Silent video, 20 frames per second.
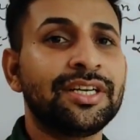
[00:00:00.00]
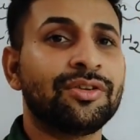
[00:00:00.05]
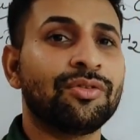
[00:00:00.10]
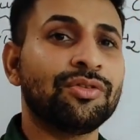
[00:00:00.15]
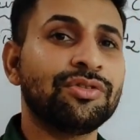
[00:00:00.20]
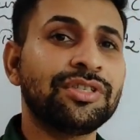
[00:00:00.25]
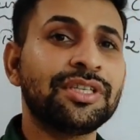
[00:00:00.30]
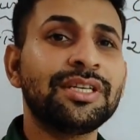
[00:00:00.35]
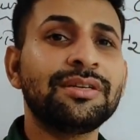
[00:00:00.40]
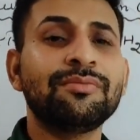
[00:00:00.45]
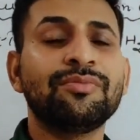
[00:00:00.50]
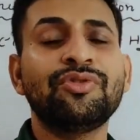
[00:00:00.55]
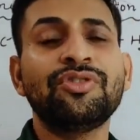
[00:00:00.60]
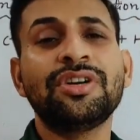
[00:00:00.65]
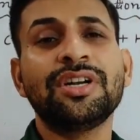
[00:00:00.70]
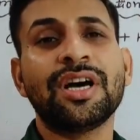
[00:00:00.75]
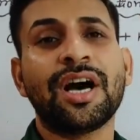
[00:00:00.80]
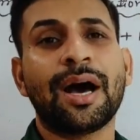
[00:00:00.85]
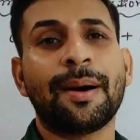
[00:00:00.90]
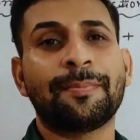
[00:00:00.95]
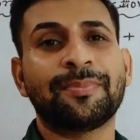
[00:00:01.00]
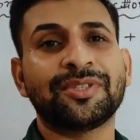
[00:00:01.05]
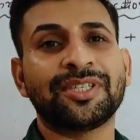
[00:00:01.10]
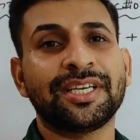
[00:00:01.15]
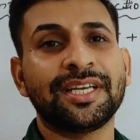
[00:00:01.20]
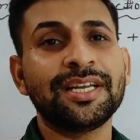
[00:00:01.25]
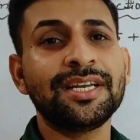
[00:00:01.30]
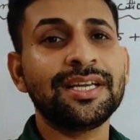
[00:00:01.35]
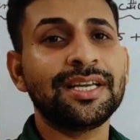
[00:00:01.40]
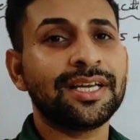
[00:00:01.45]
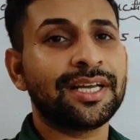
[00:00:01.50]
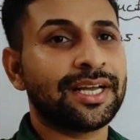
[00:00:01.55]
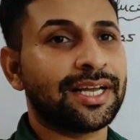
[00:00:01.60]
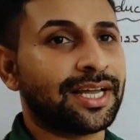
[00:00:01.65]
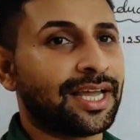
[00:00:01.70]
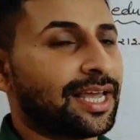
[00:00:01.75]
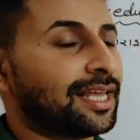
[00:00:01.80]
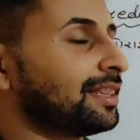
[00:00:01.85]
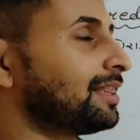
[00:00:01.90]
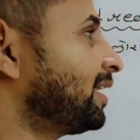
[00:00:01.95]
रोजन मुंड अपचयन
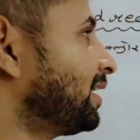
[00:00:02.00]
कहते